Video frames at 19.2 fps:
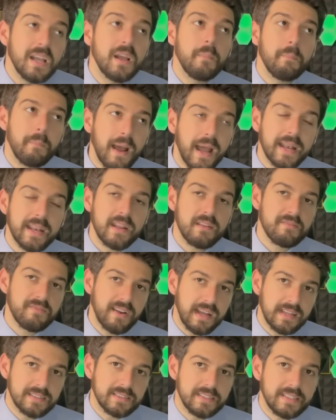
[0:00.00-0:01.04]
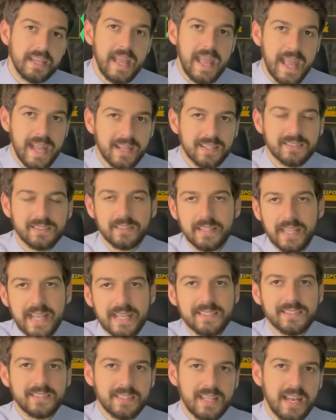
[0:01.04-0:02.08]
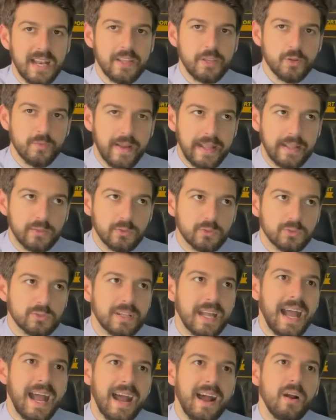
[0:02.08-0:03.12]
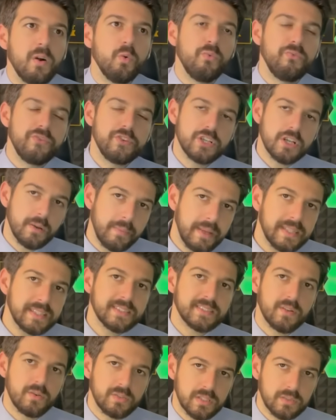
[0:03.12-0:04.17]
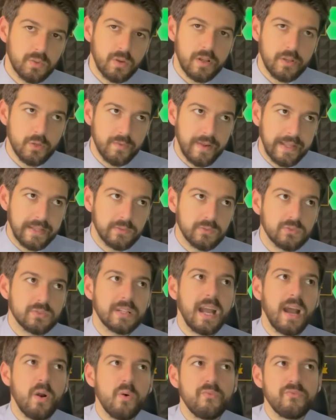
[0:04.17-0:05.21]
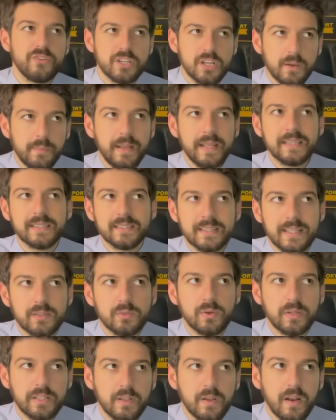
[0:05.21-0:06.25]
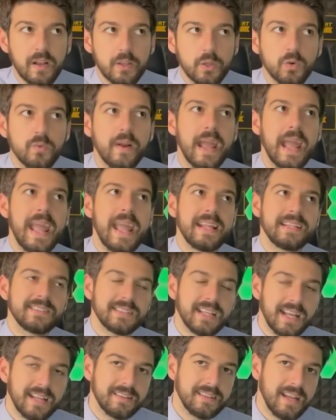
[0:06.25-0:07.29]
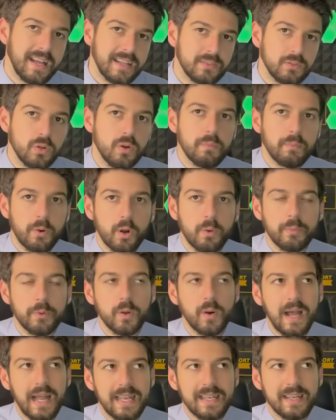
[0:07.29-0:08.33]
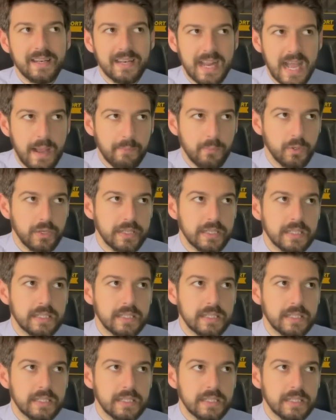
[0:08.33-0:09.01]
Manna infatti, ex DS della Juventus, ha ufficialmente salutato la Juventus, ha ufficialmente detto addio alla Juve e sta andando proprio al Napoli.